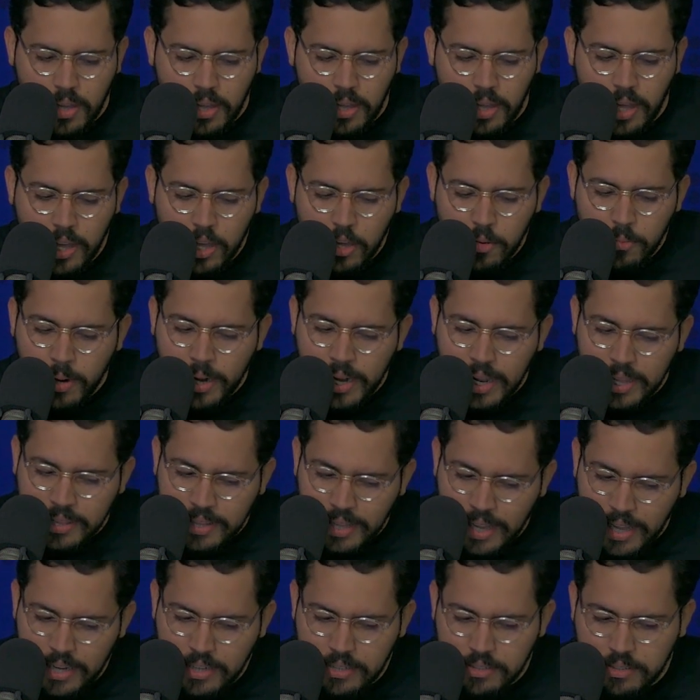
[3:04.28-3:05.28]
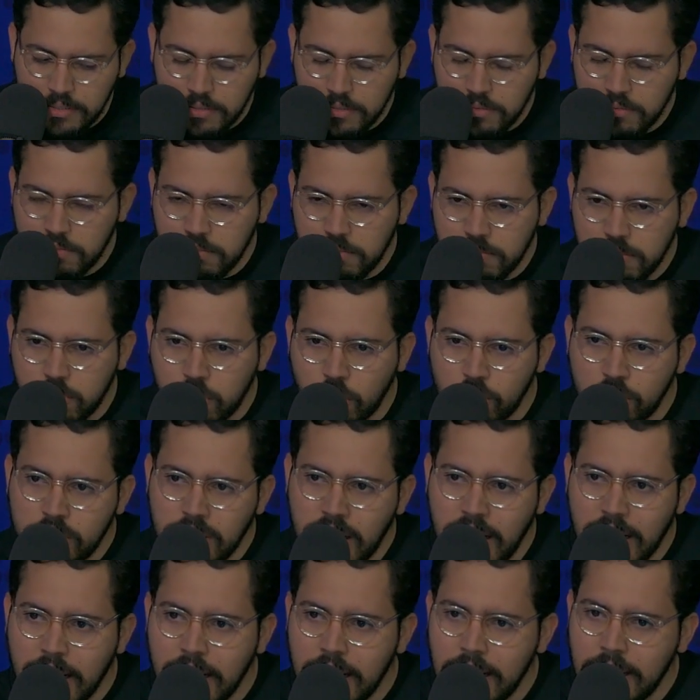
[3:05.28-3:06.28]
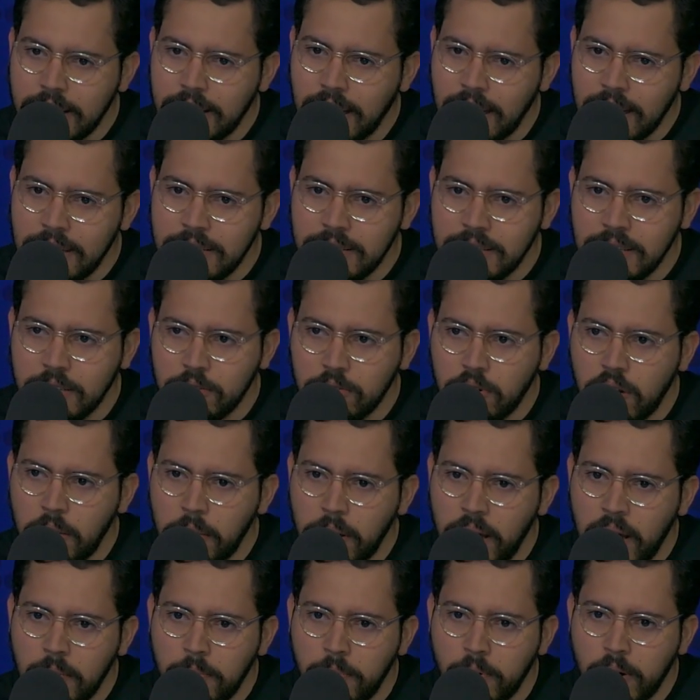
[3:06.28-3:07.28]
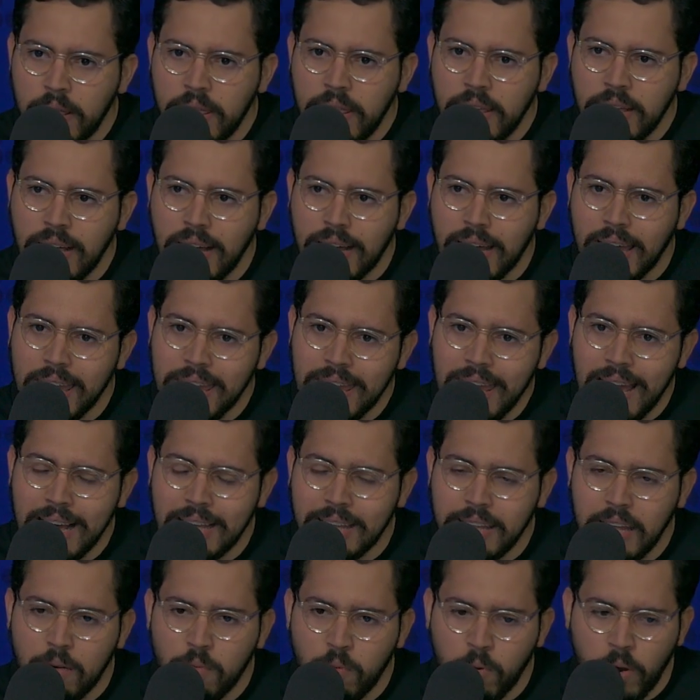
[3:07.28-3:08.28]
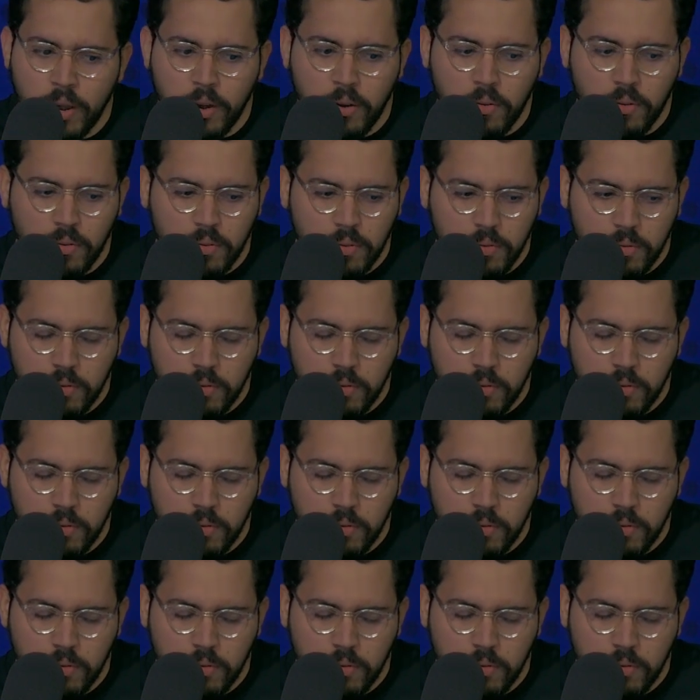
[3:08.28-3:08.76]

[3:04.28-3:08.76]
Hay un malestar social que le está diciendo a la vieja política que ya está bueno.